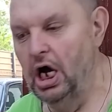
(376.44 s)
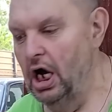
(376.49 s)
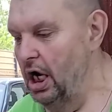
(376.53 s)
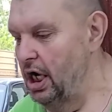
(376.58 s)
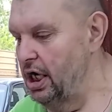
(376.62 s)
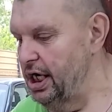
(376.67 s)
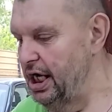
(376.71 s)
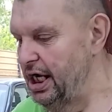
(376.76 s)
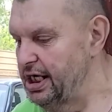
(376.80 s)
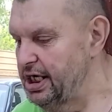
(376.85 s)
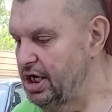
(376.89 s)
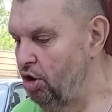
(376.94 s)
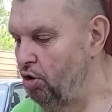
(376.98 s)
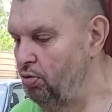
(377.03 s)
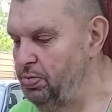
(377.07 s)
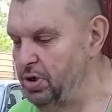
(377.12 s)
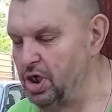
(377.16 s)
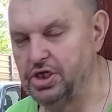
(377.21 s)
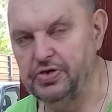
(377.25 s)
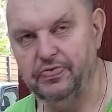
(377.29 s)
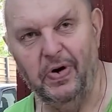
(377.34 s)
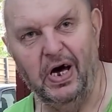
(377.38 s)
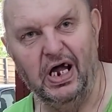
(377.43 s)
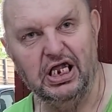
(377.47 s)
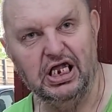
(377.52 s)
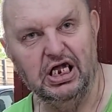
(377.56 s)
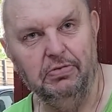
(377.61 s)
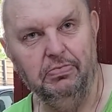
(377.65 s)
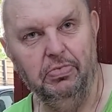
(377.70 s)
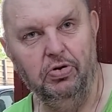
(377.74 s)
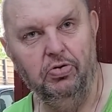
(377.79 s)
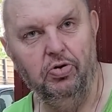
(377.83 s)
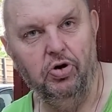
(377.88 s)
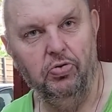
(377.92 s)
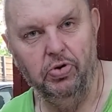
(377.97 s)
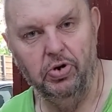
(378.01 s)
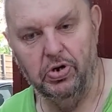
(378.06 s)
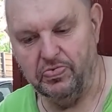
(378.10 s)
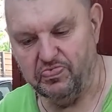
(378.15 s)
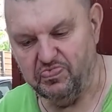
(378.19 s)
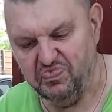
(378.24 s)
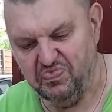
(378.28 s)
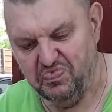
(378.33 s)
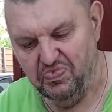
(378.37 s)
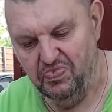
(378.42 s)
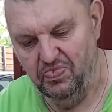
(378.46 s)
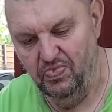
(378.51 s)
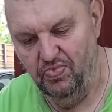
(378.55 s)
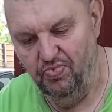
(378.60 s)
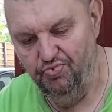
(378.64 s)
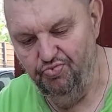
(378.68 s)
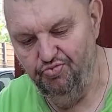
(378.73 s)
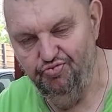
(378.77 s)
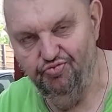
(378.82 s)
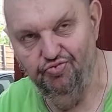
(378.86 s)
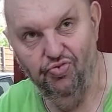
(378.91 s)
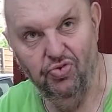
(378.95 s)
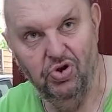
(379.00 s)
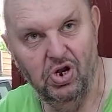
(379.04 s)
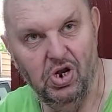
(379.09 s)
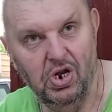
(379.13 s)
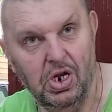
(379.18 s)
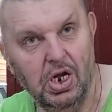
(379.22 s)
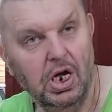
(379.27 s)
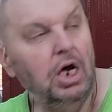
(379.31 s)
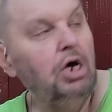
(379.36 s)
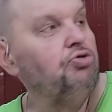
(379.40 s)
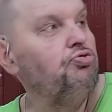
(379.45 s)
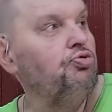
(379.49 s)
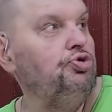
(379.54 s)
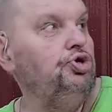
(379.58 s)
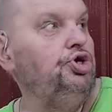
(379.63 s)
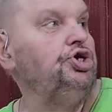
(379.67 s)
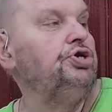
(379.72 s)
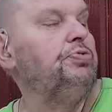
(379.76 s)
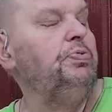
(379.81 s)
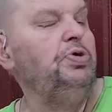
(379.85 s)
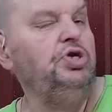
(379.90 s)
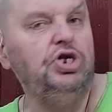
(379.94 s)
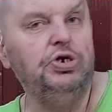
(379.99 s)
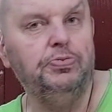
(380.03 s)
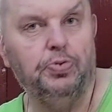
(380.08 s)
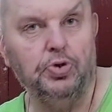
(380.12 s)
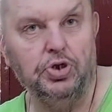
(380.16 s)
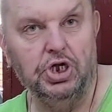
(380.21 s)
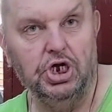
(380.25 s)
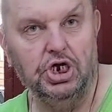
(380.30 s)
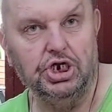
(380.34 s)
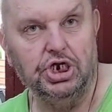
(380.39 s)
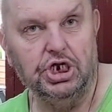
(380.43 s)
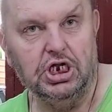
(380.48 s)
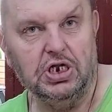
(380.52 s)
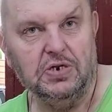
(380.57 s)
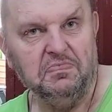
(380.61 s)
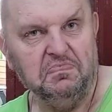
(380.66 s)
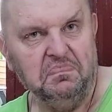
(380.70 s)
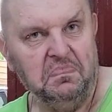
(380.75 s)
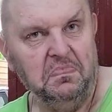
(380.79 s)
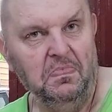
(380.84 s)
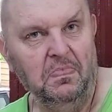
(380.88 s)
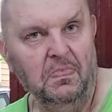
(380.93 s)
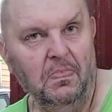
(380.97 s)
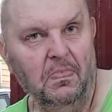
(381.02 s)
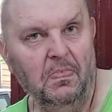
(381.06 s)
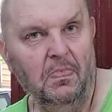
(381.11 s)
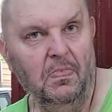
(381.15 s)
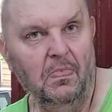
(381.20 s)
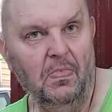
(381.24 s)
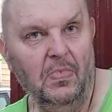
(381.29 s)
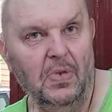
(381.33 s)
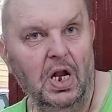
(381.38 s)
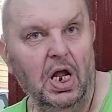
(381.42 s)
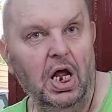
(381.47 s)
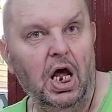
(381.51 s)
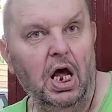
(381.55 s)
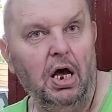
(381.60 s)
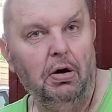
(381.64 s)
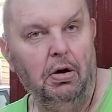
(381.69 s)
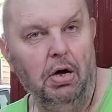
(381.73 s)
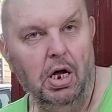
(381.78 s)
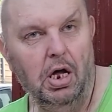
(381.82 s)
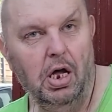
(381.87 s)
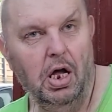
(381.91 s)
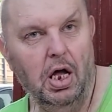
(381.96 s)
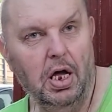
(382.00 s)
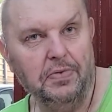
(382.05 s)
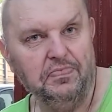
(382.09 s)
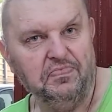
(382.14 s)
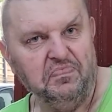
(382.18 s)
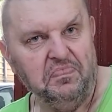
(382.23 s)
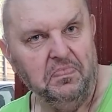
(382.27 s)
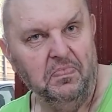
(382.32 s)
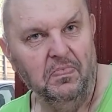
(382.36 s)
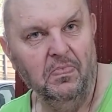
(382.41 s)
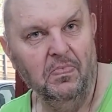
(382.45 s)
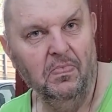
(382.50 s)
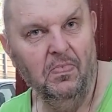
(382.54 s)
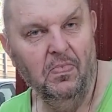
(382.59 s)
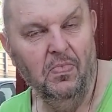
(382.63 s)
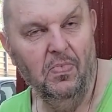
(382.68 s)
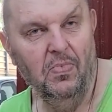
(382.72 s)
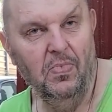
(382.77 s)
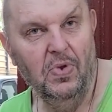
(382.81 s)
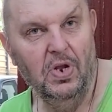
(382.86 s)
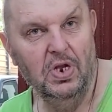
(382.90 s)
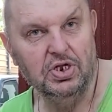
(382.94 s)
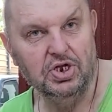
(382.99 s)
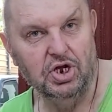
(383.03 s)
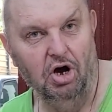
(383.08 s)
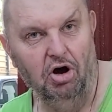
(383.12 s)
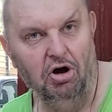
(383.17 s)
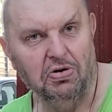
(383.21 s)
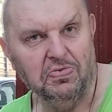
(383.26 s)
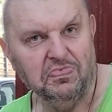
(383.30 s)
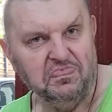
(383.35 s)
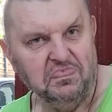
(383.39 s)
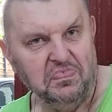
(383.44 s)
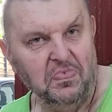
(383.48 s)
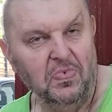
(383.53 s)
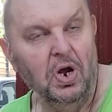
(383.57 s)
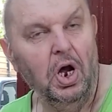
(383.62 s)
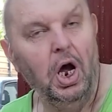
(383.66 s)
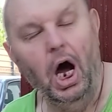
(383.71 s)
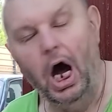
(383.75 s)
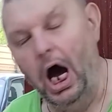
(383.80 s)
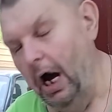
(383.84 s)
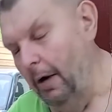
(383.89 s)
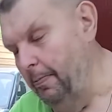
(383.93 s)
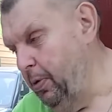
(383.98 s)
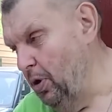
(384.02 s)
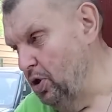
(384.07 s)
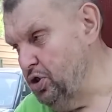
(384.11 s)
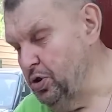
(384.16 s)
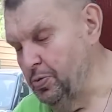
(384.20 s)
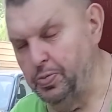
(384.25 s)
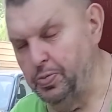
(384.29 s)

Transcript: Ręka u mnie twarda byłoby. Tu nikt mi nie podeszedł. Tu posterunek by był. Co? Posterunek by A był. po co